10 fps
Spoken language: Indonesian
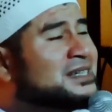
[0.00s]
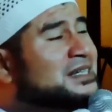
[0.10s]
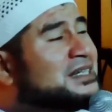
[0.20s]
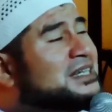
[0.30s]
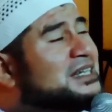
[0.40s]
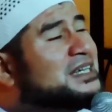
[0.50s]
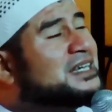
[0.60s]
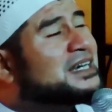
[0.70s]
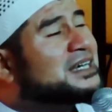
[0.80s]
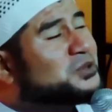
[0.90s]

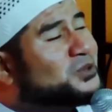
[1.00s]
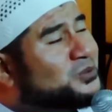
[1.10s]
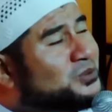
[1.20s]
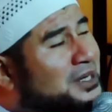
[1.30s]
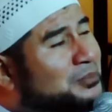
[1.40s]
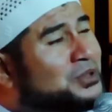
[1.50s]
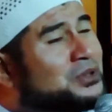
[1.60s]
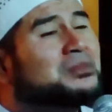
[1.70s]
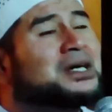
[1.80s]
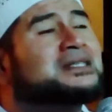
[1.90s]
dia tua pun
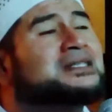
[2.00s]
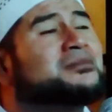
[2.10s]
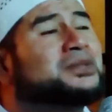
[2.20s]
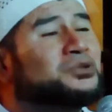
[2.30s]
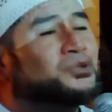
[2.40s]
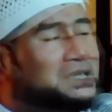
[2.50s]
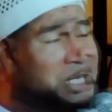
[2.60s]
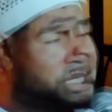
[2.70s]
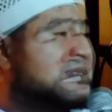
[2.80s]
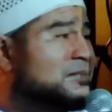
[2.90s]
masih
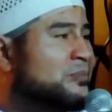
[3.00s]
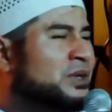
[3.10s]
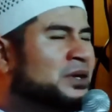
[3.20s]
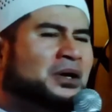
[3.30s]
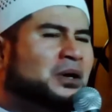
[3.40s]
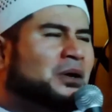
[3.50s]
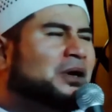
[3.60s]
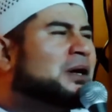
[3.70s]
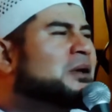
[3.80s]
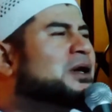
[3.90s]
menyusahkan.
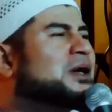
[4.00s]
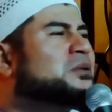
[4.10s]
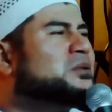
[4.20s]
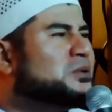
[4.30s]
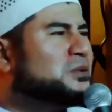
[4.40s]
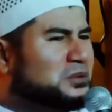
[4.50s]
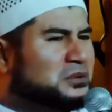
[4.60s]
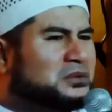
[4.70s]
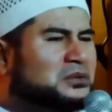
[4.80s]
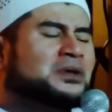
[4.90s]
Orang-orang dulu
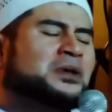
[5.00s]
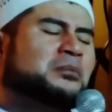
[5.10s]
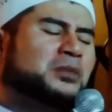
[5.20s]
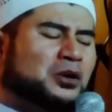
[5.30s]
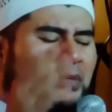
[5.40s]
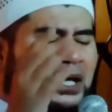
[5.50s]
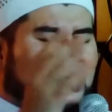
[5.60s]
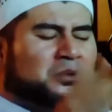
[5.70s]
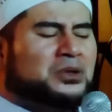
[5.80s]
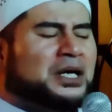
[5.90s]
mau
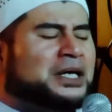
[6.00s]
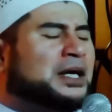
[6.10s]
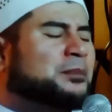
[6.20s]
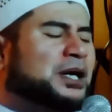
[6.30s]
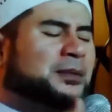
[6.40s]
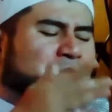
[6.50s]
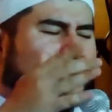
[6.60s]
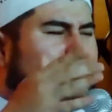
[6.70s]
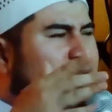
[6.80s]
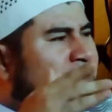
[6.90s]
melakukan
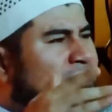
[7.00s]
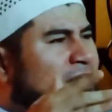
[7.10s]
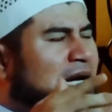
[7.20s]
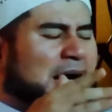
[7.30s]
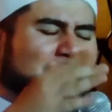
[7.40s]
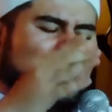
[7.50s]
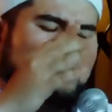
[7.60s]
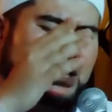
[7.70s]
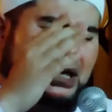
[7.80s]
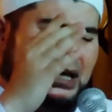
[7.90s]
apapun
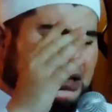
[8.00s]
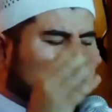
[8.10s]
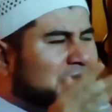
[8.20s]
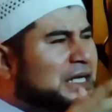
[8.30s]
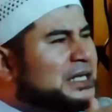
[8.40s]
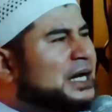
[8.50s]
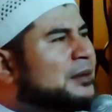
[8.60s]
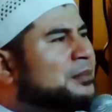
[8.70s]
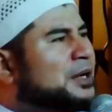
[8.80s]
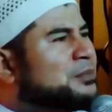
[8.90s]
apabila terjadi
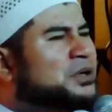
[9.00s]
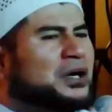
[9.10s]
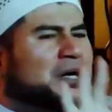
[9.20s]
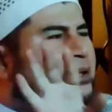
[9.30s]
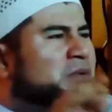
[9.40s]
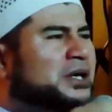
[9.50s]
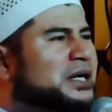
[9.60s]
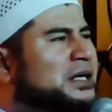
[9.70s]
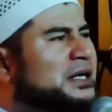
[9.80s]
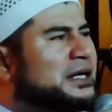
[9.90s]
apapun orang tua nggak
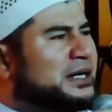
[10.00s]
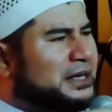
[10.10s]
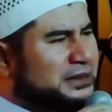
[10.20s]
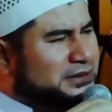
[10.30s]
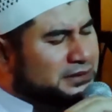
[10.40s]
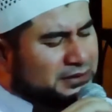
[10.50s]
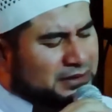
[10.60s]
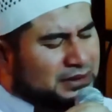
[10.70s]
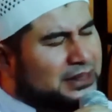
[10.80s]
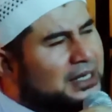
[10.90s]
dengar
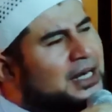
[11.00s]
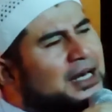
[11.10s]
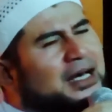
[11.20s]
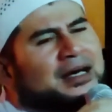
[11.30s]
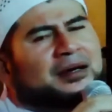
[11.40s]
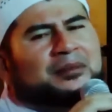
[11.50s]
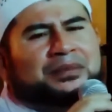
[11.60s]
tapi